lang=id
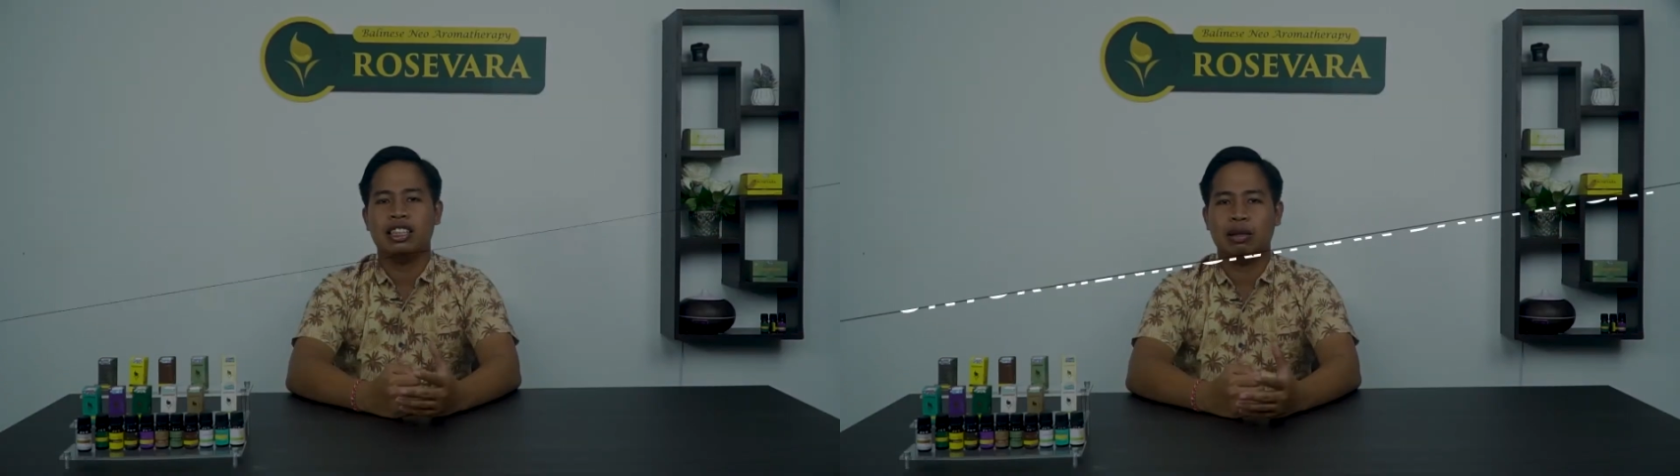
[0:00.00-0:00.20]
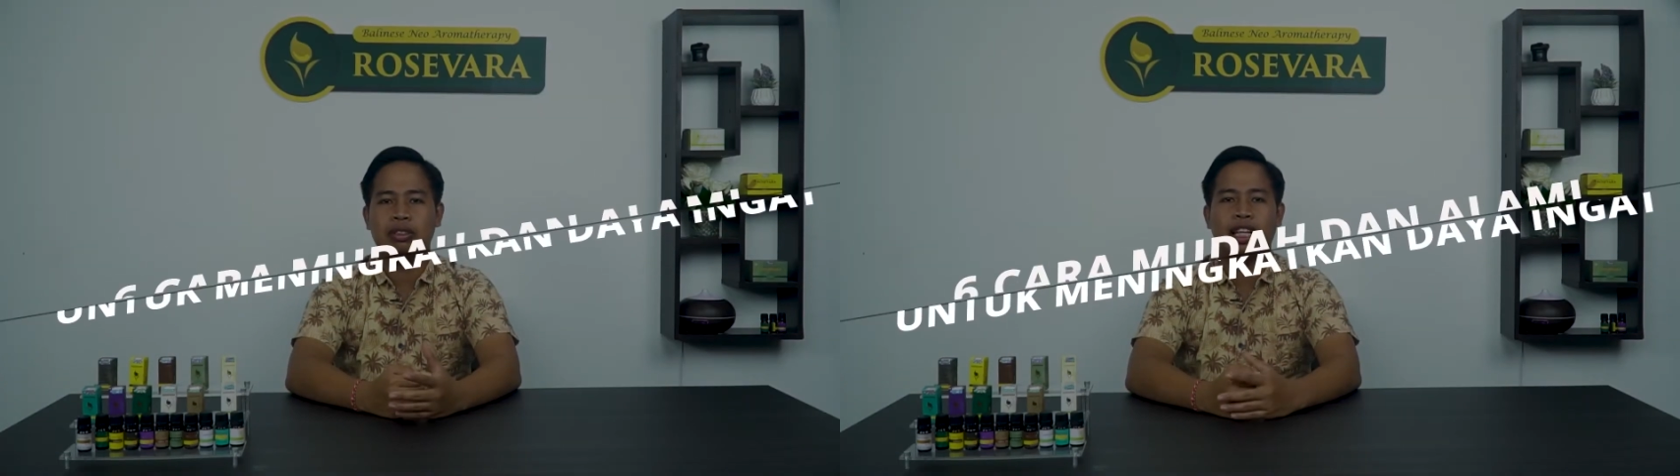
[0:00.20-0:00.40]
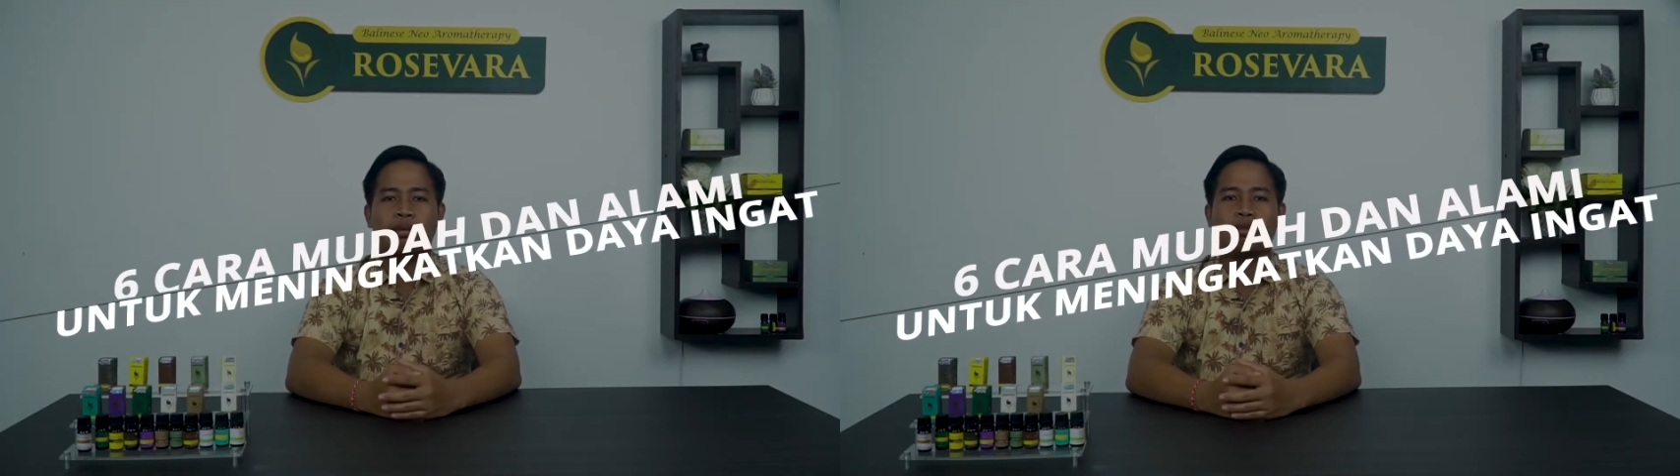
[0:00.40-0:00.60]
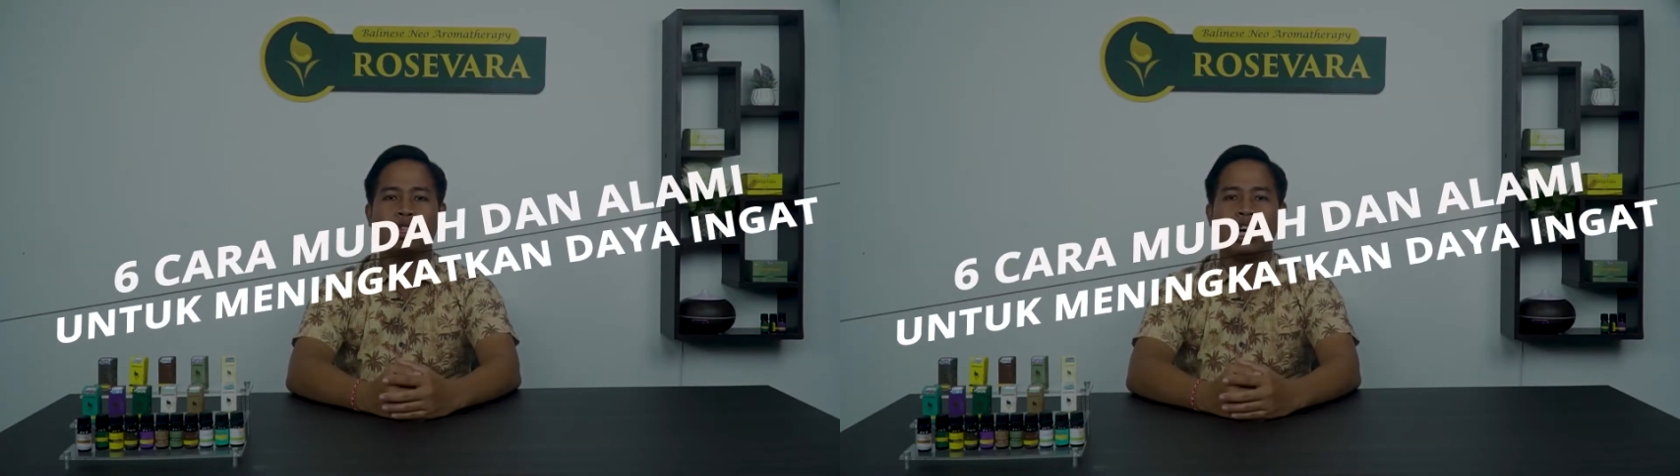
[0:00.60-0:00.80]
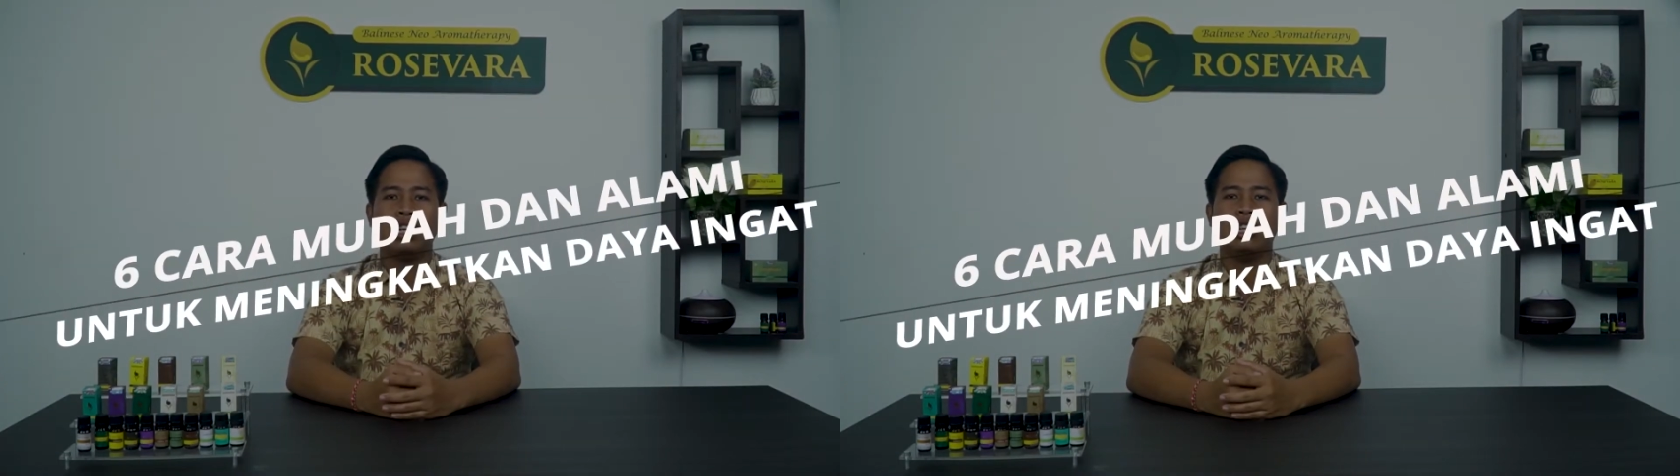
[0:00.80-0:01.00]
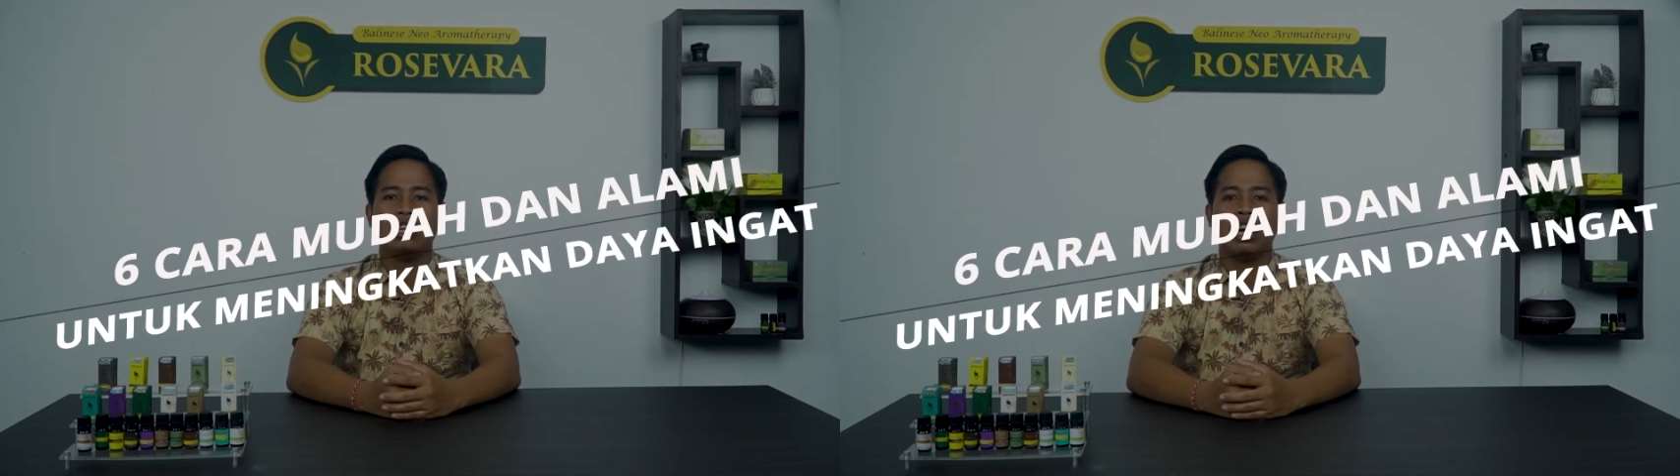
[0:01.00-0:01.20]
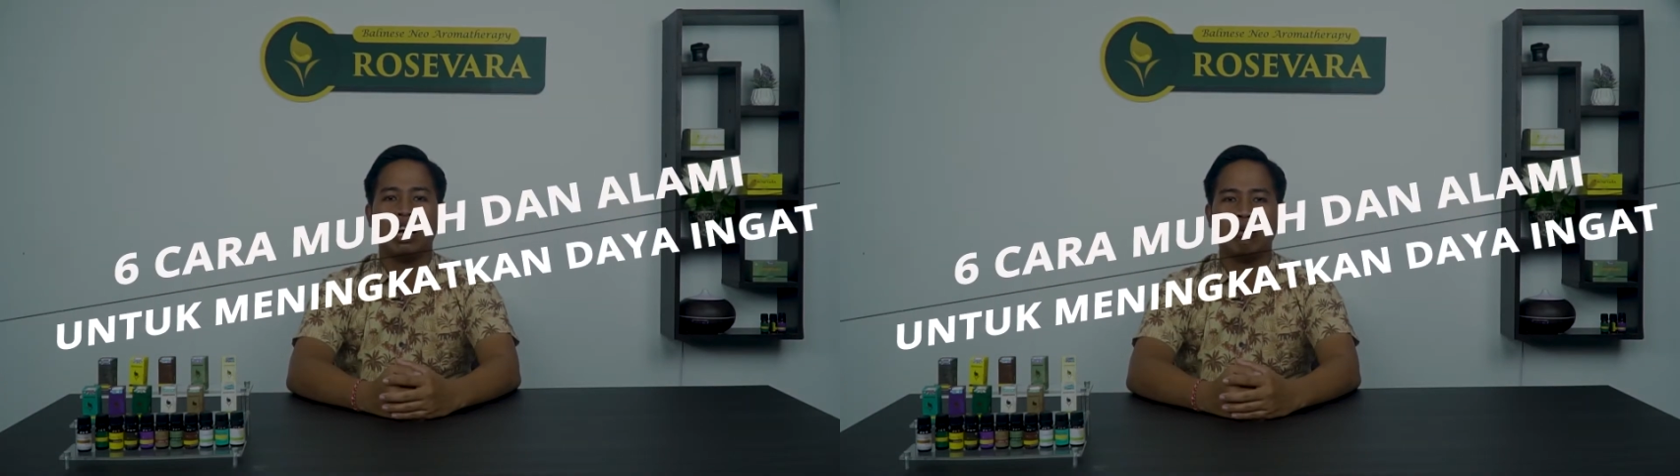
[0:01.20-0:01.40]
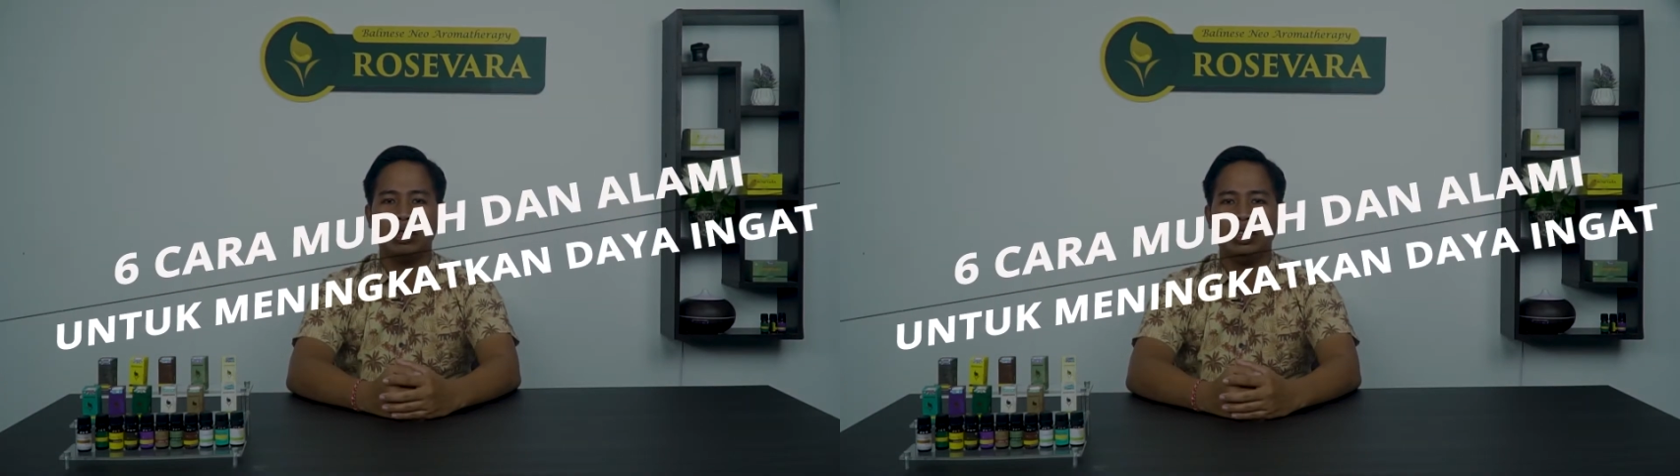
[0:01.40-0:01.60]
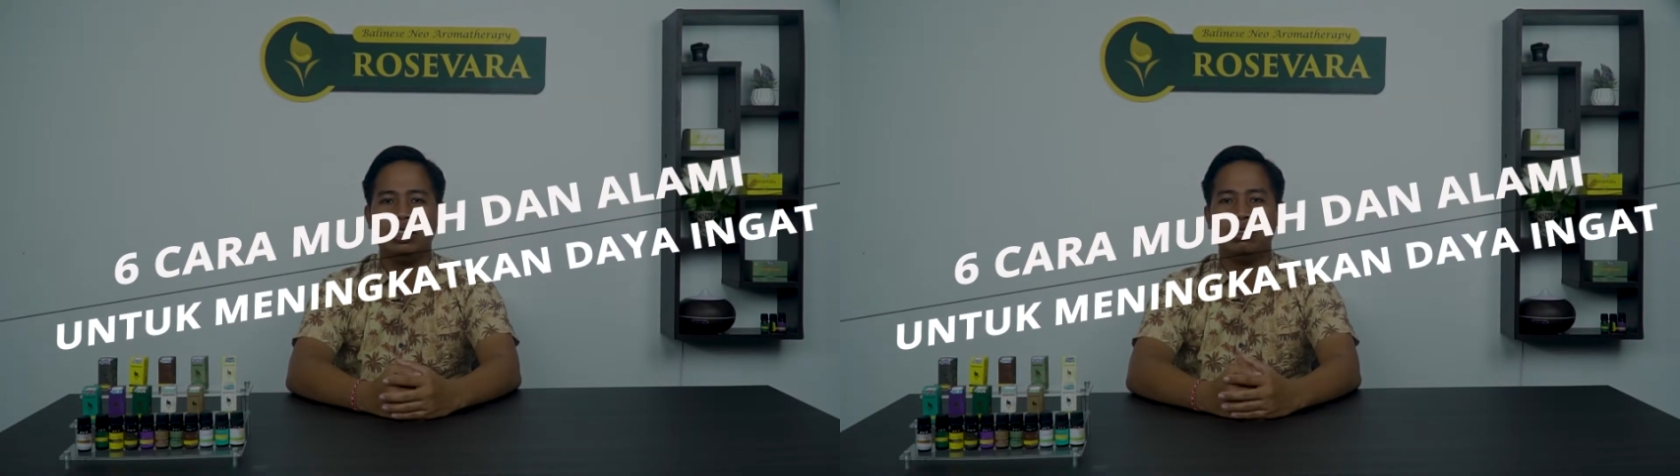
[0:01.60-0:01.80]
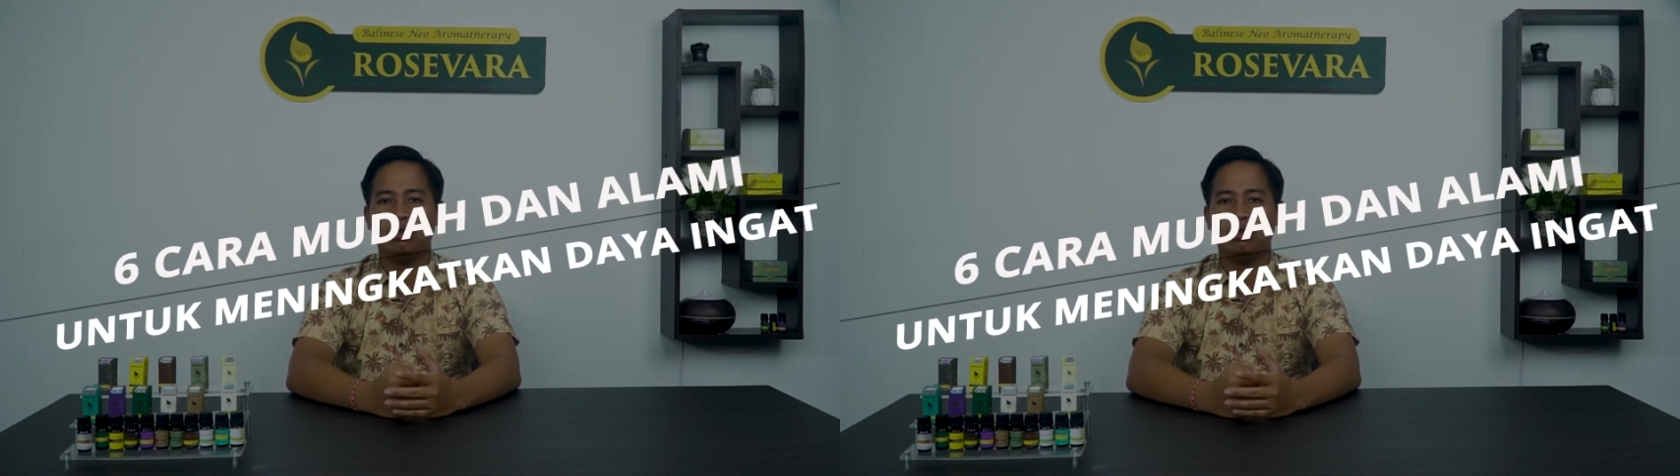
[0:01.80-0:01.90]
6 cara mudah dan alami